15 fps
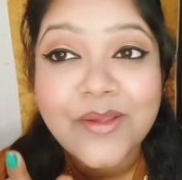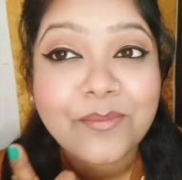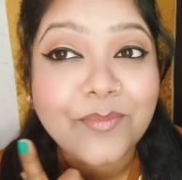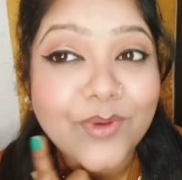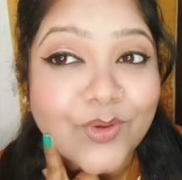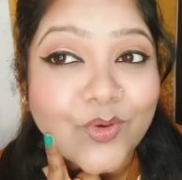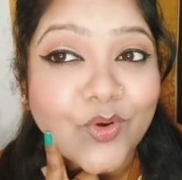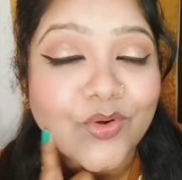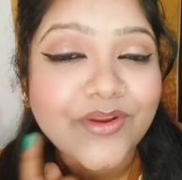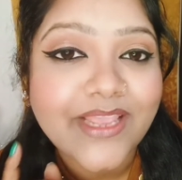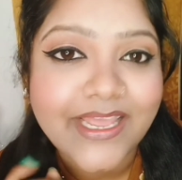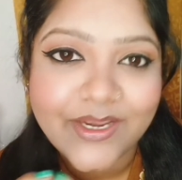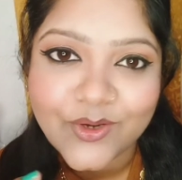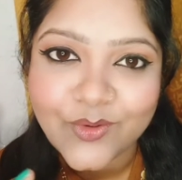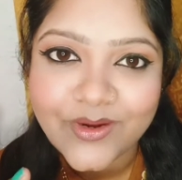बिल्कुल और
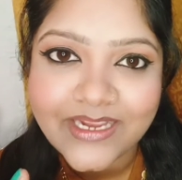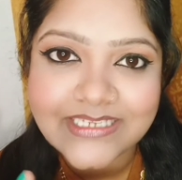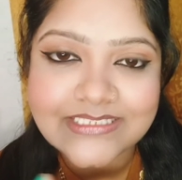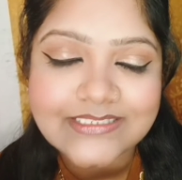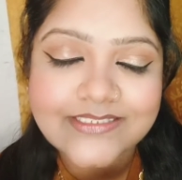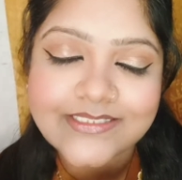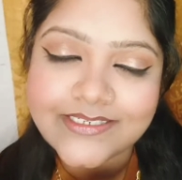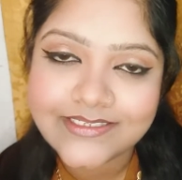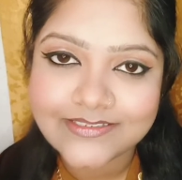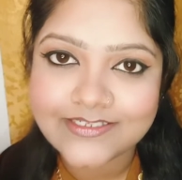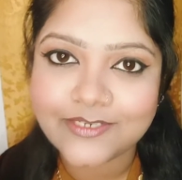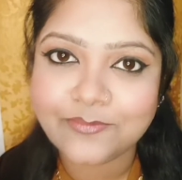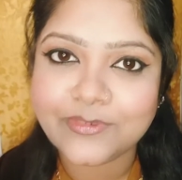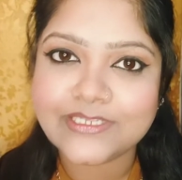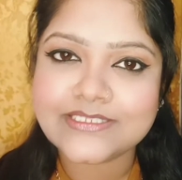कहने को गाइज
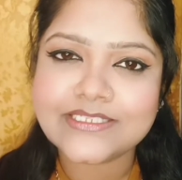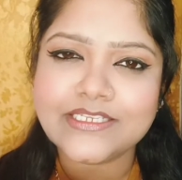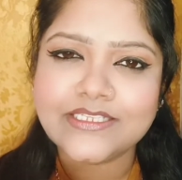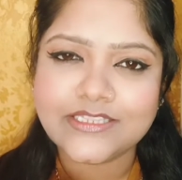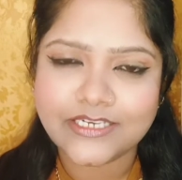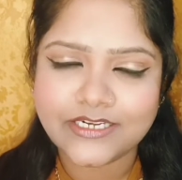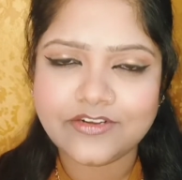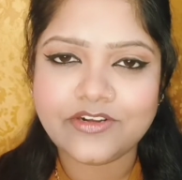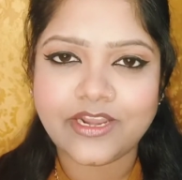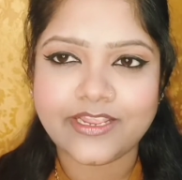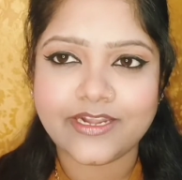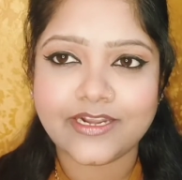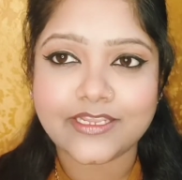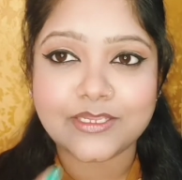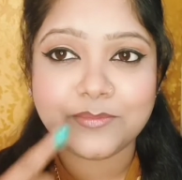सीरियसली मेरी स्किन इतनी ड्राई है
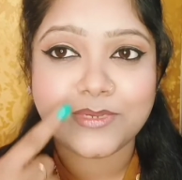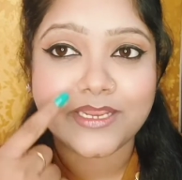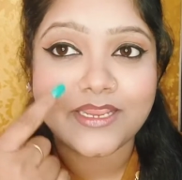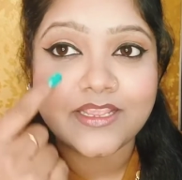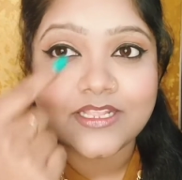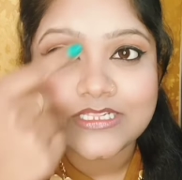ना कि मेरे